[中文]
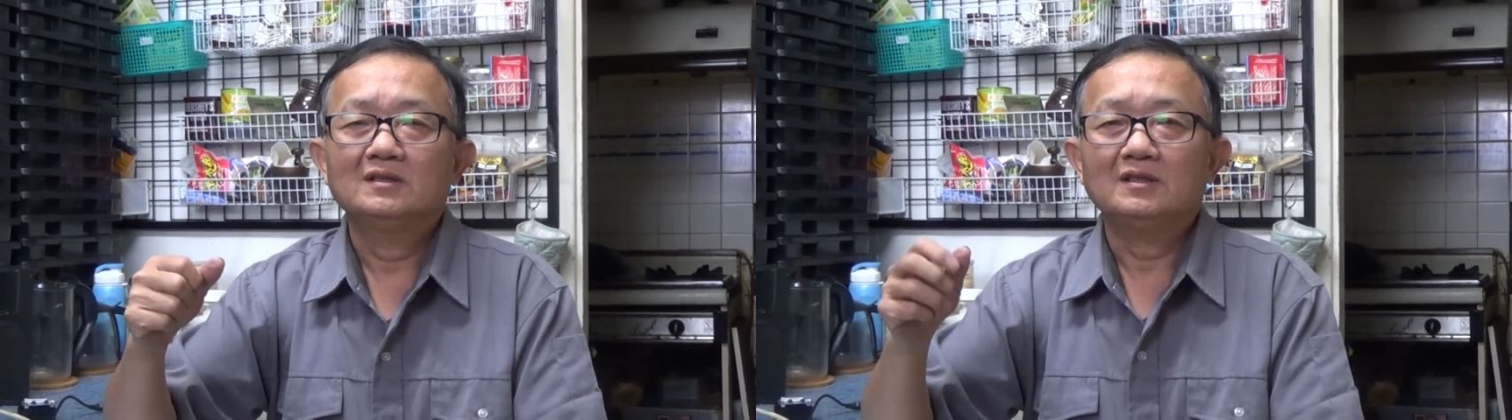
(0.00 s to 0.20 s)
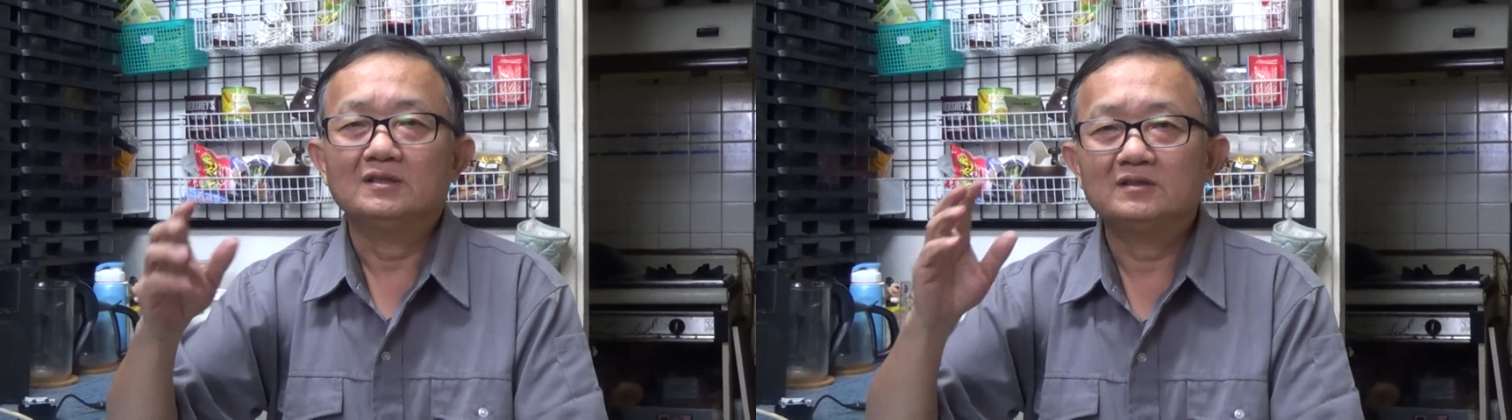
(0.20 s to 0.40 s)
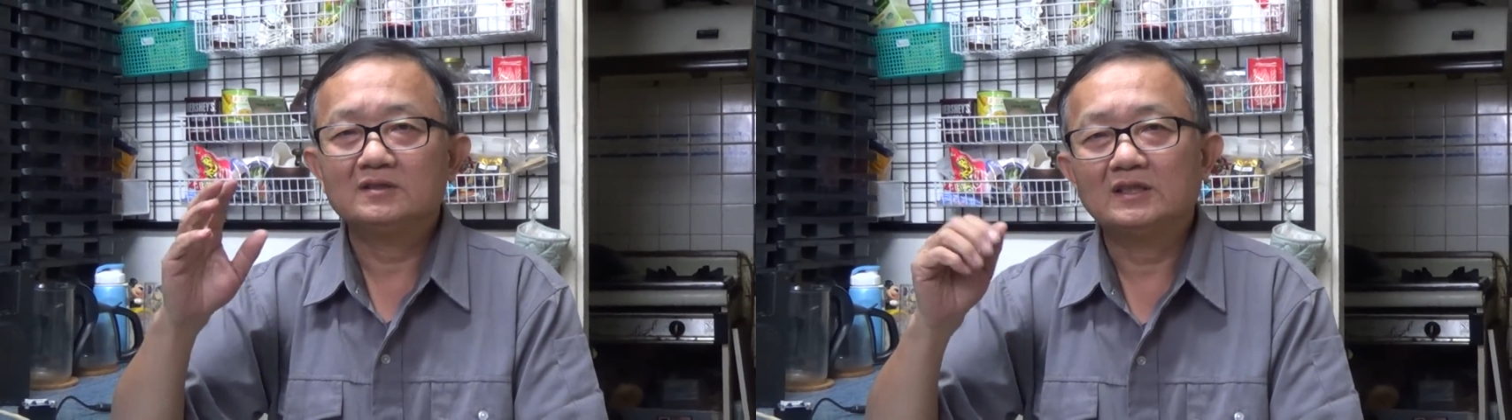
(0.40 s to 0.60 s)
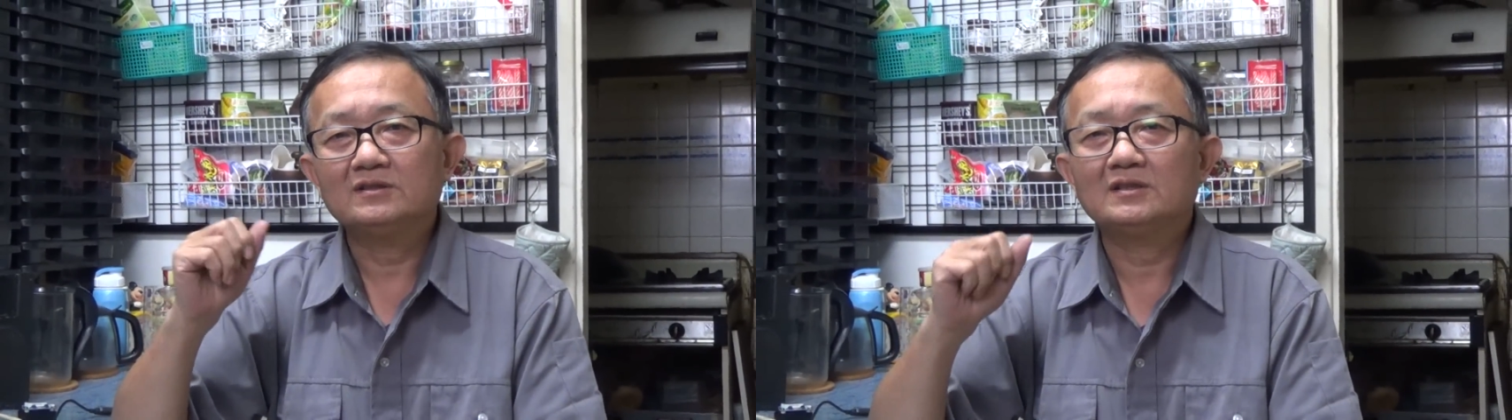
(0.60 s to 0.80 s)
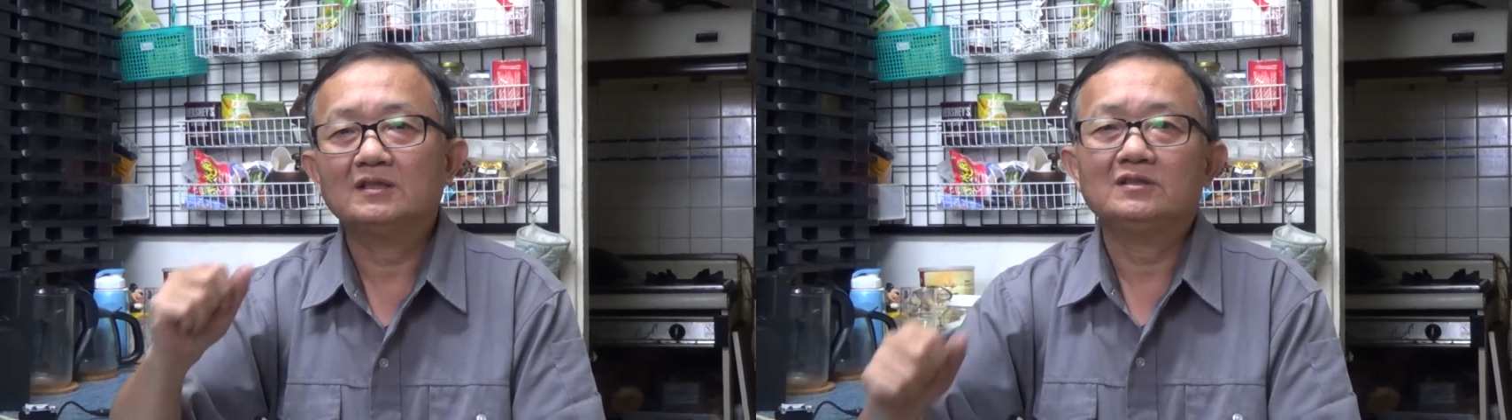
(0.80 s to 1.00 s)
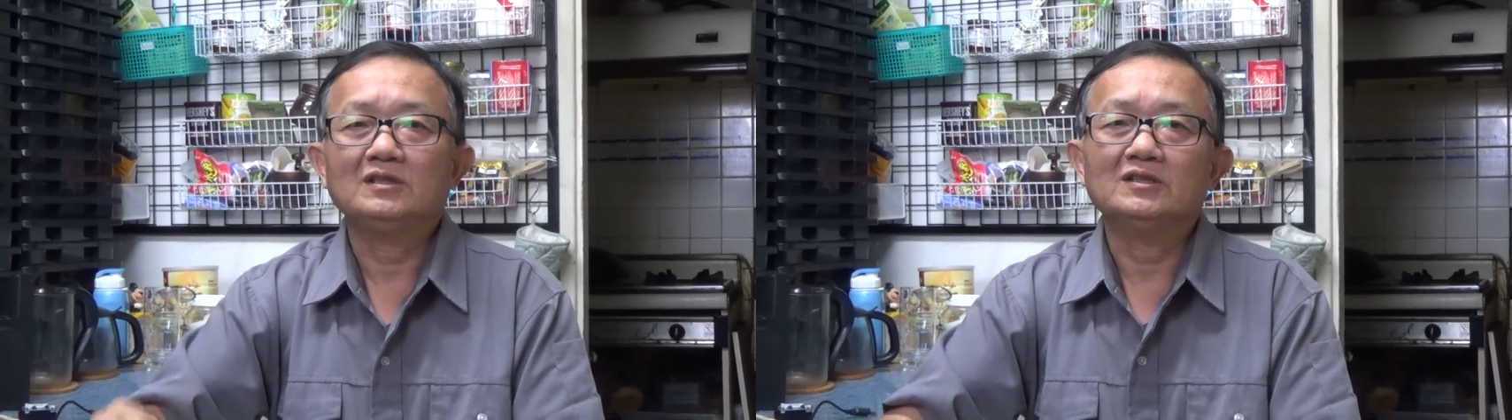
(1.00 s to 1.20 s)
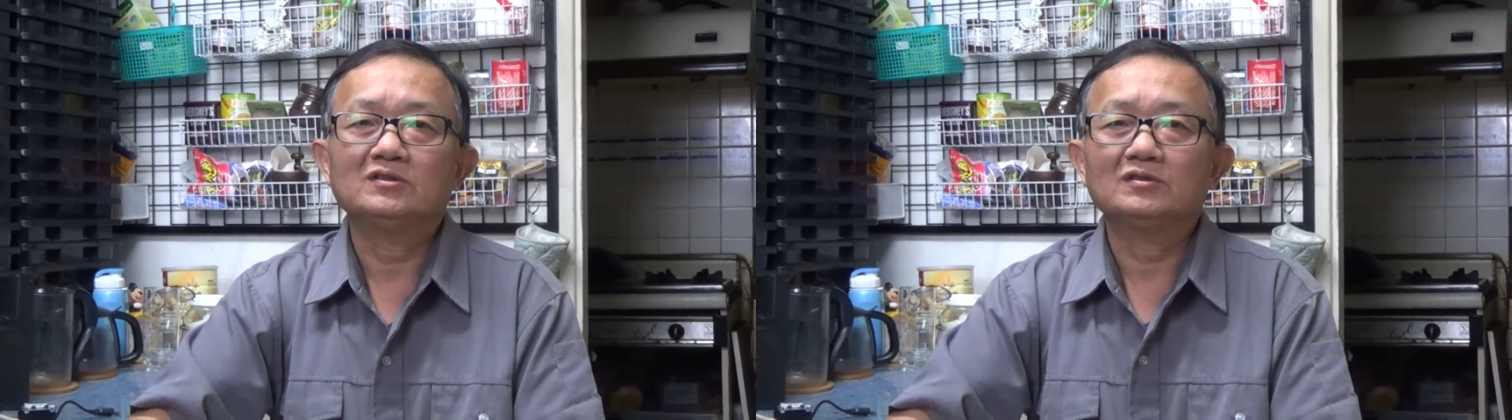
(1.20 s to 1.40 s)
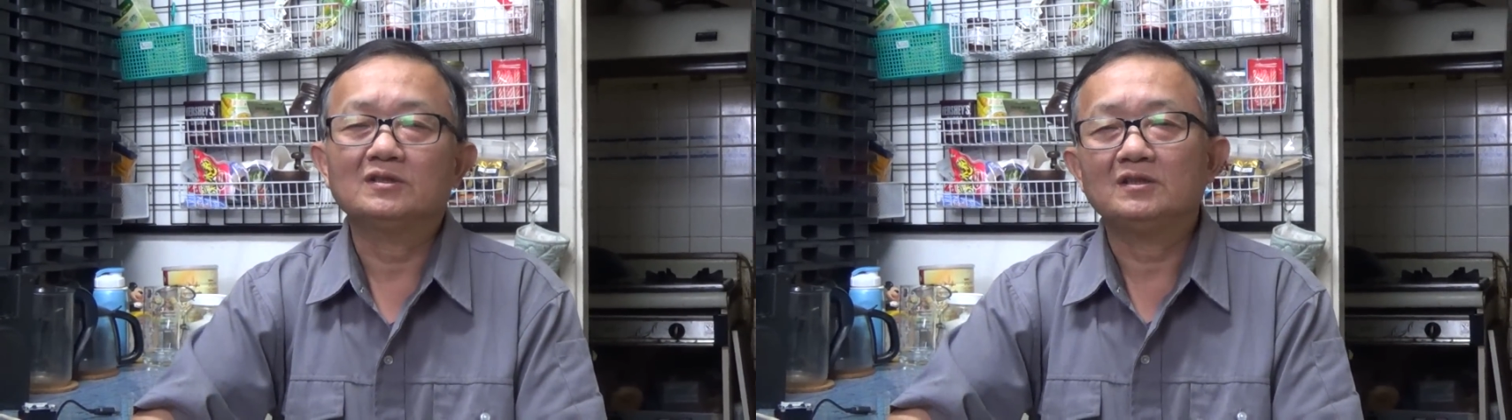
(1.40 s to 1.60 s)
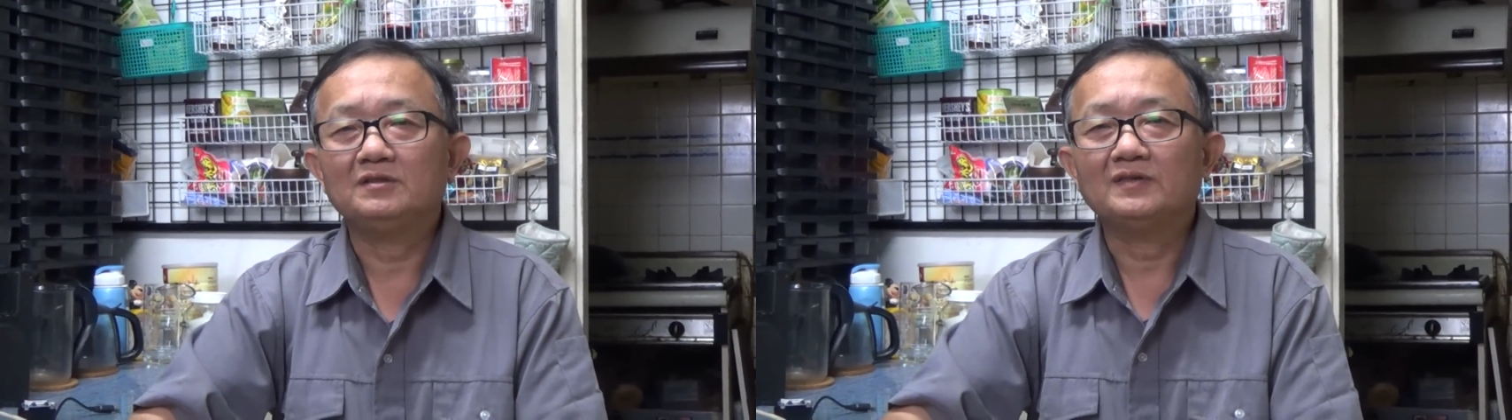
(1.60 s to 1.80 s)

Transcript: 啊，这才是它的严重的地